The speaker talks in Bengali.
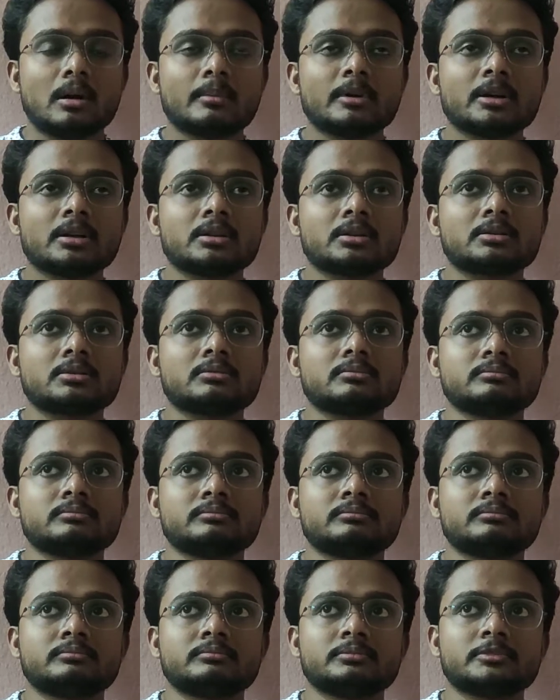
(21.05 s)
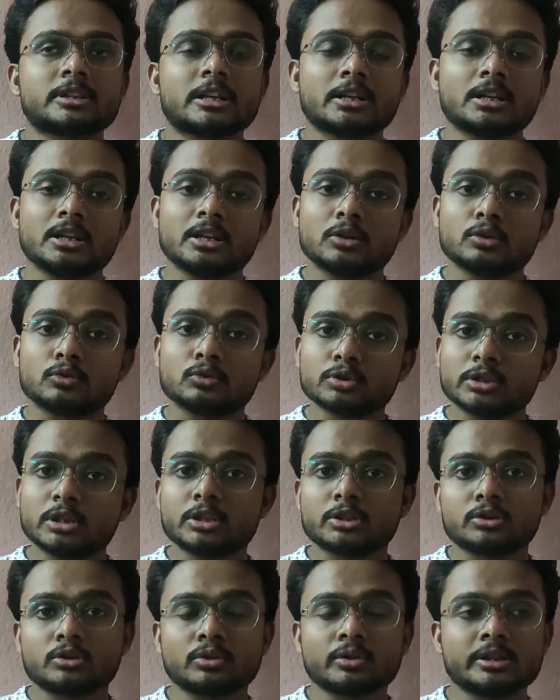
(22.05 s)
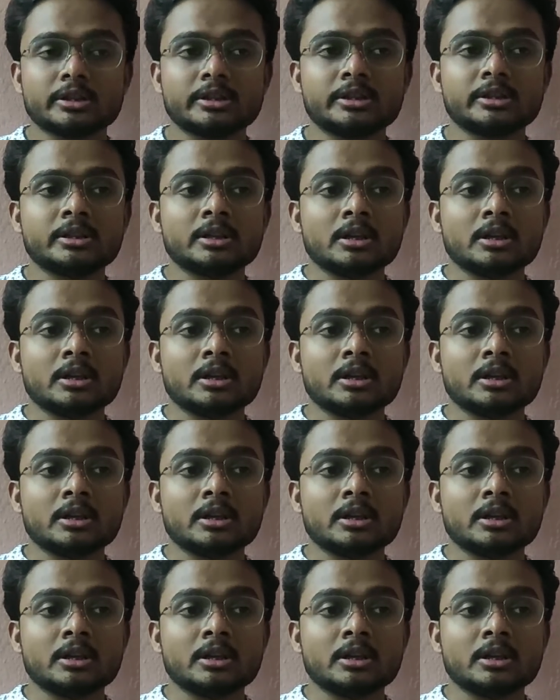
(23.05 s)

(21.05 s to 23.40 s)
আমার চ্যানেলের উদ্দেশ্য কি